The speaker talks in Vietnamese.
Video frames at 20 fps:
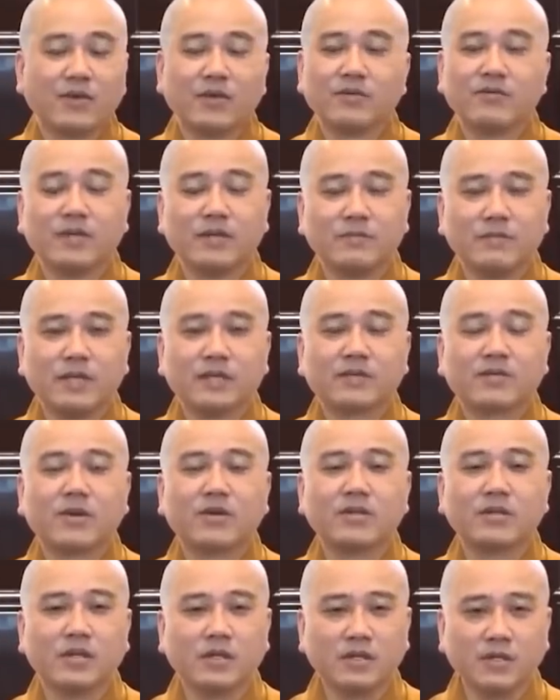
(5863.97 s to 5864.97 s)
Quý vị biết
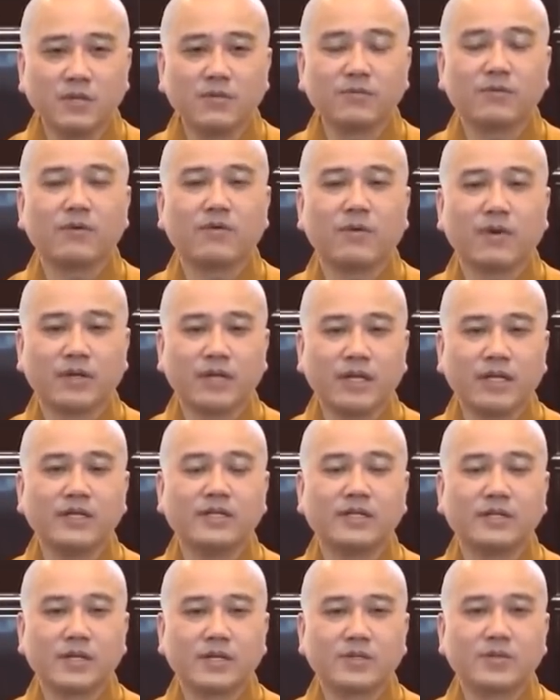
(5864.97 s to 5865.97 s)
có những lúc Pháp Hòa
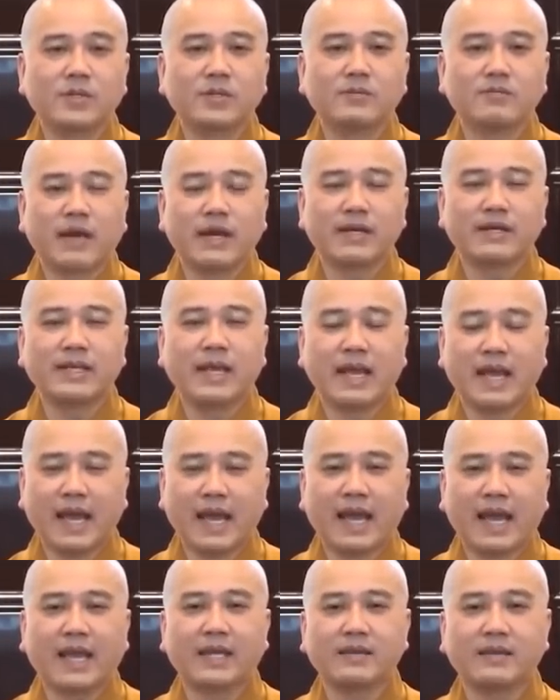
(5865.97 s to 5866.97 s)
đi những cái chuyến bay
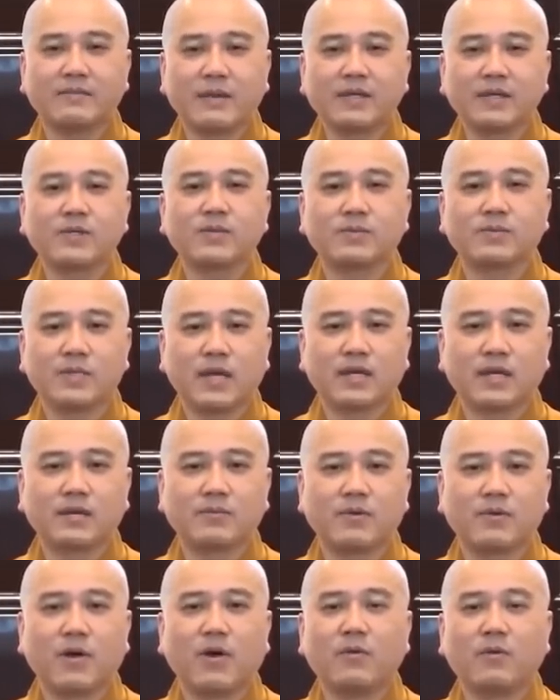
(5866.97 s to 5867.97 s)
dài mấy chục giờ
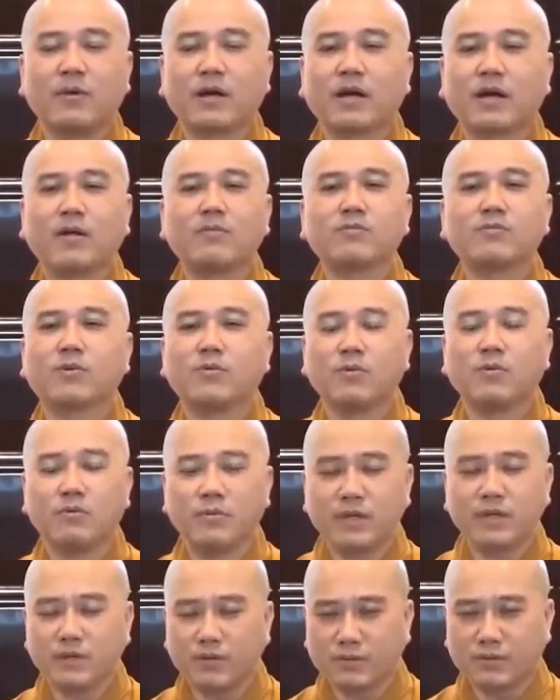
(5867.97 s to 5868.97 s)
đồng hồ mà không có một
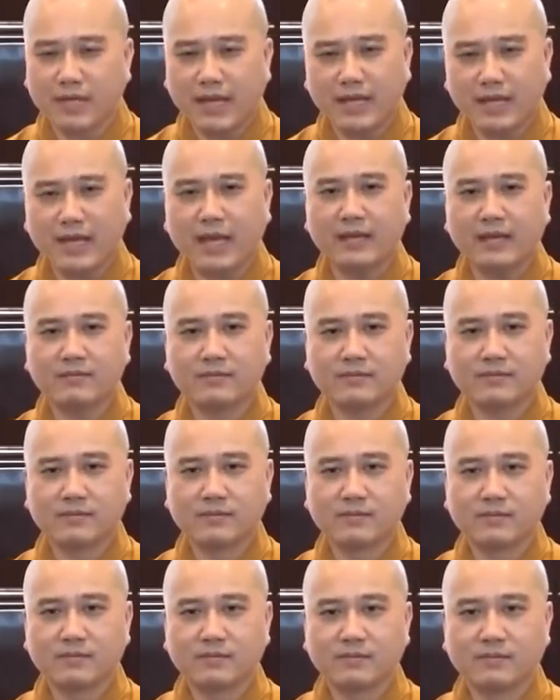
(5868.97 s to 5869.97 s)
miếng đồ chay ăn.
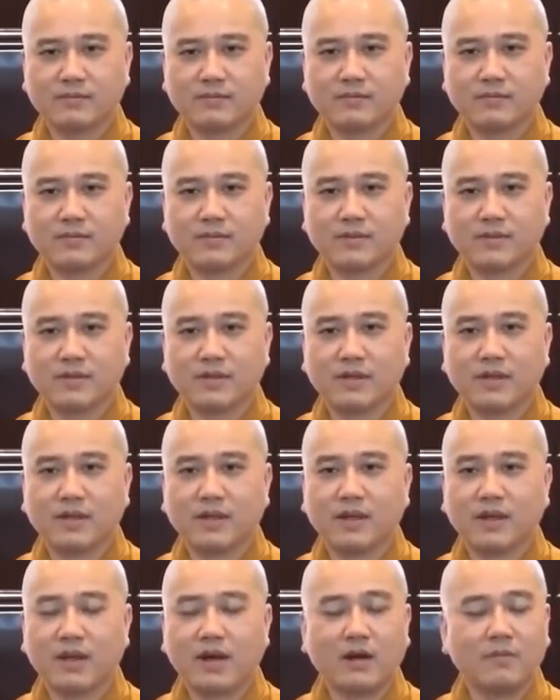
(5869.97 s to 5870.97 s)

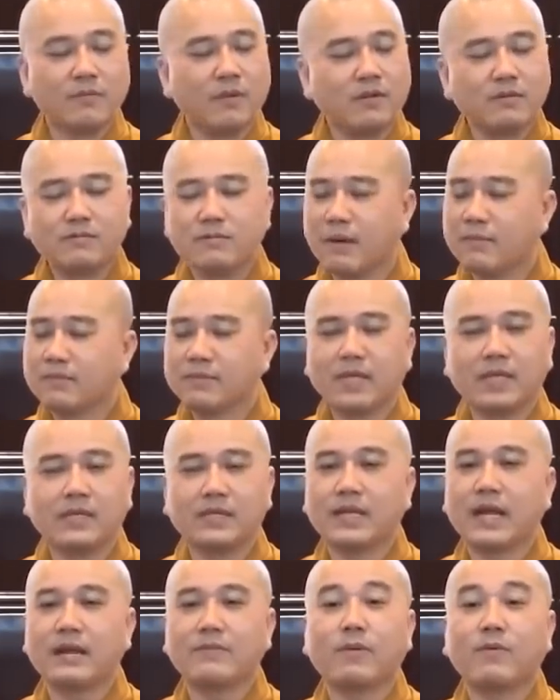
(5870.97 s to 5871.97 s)
Họ bưng mâm
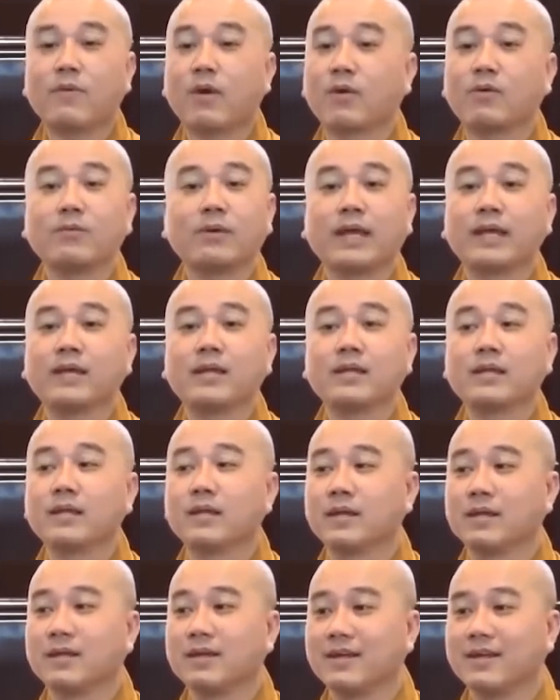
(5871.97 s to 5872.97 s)
gì ra Pháp Hòa cũng lấy hết
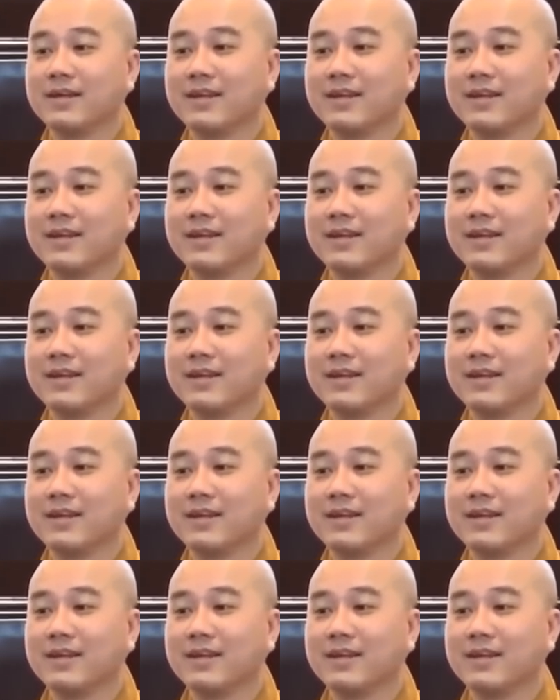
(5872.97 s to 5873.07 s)
á.